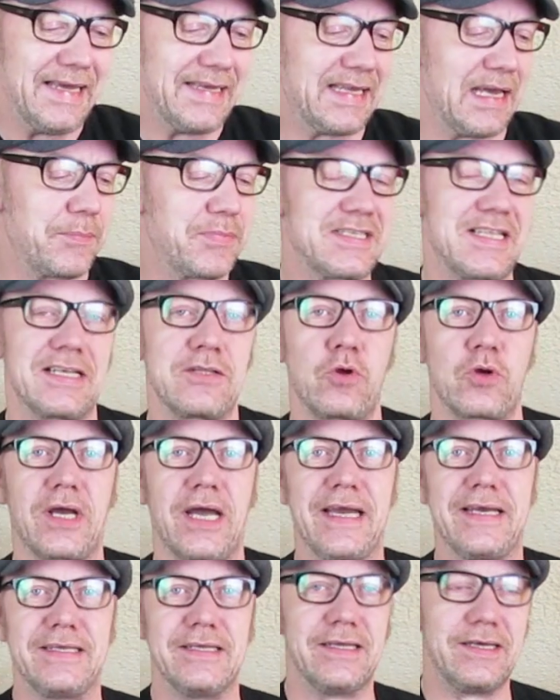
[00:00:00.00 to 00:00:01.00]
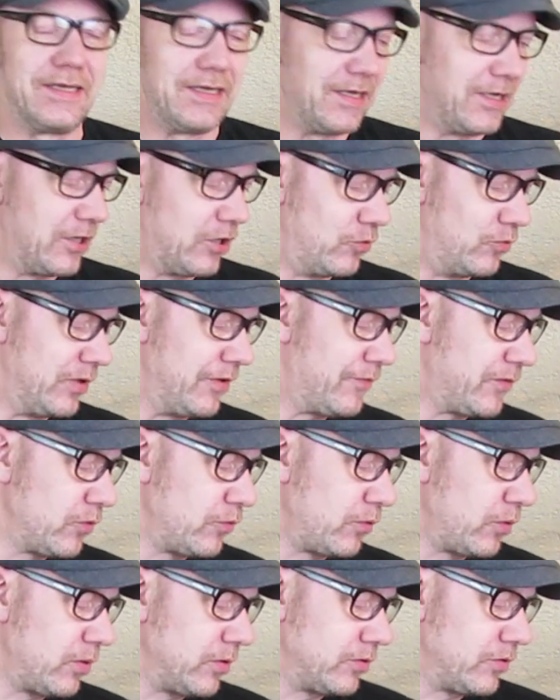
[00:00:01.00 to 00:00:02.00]
Ich habe bislang noch kein
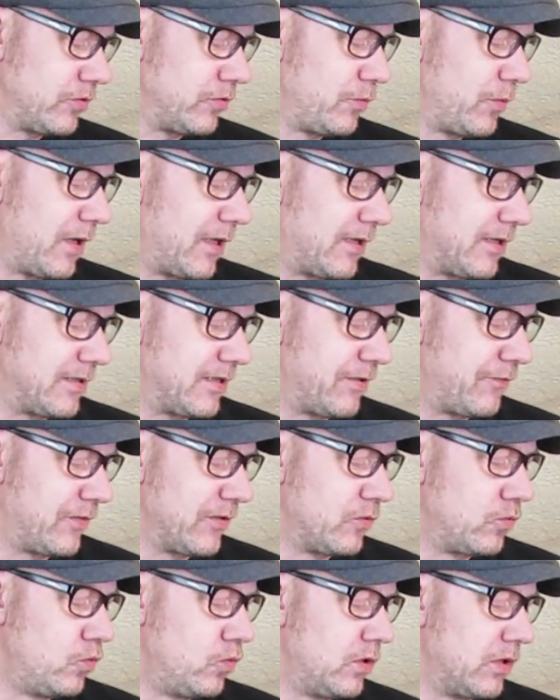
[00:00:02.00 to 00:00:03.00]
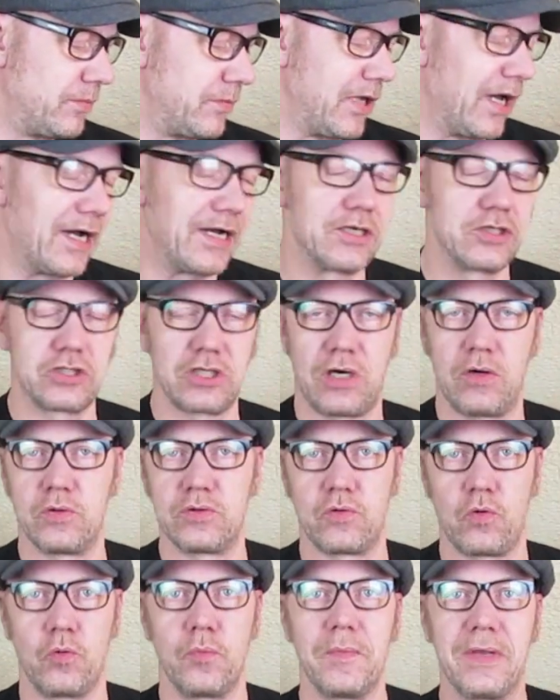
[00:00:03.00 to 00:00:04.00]
Review über die Figur mir
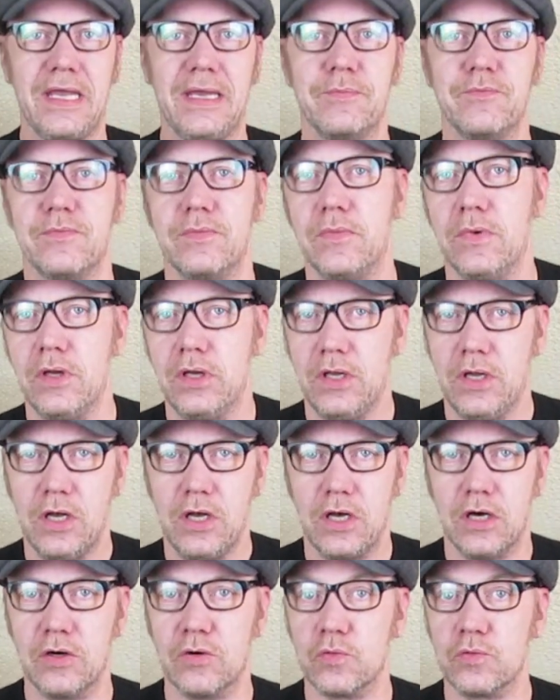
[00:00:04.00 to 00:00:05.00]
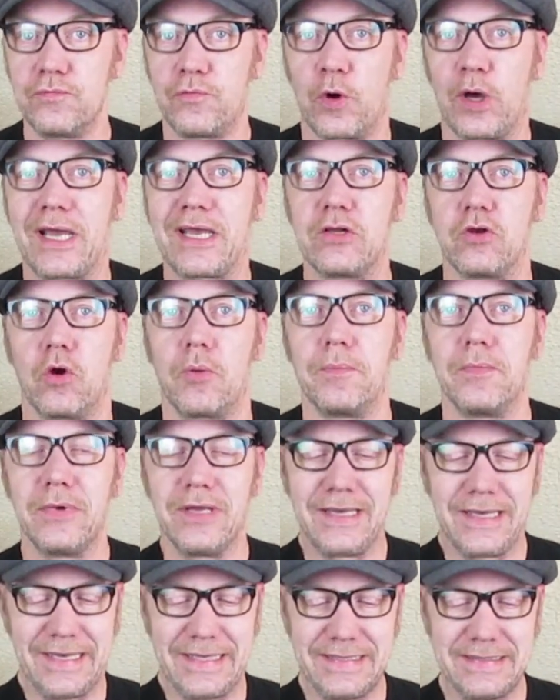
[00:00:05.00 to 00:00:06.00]
angeschaut, um eben äh, unvoreingenommen
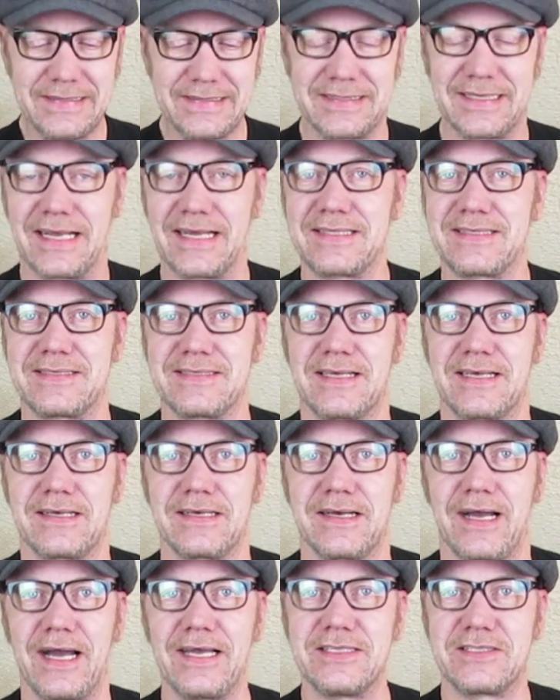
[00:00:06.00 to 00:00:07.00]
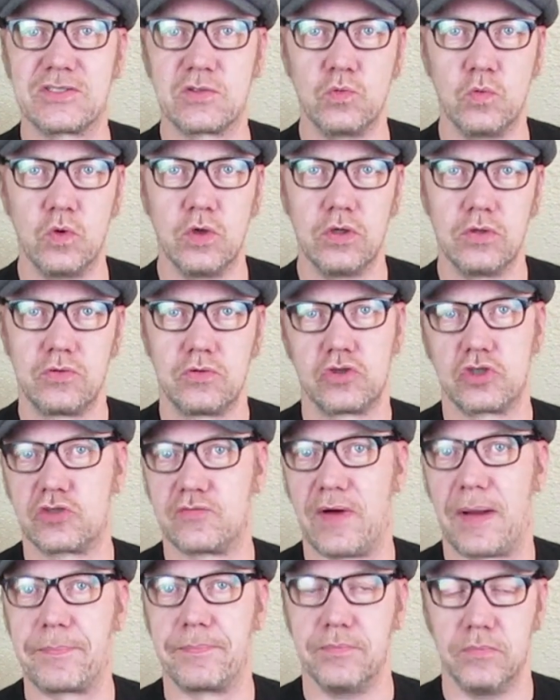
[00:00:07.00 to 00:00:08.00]
in diese ganze Sache
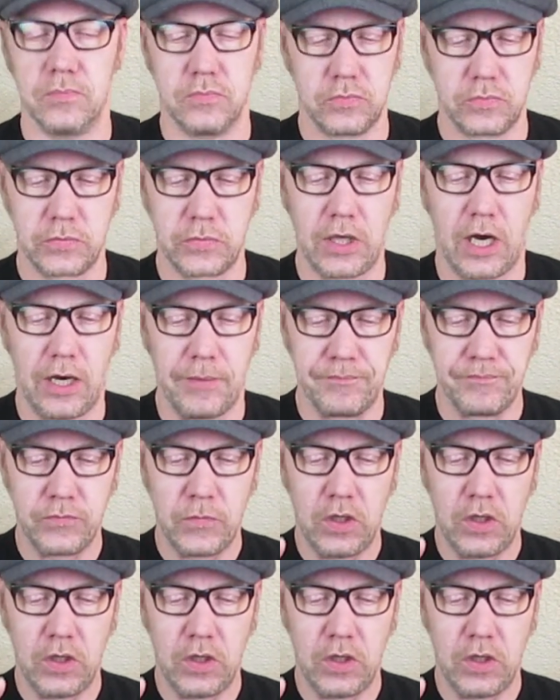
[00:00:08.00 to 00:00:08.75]
reinzuschwappen. Ja.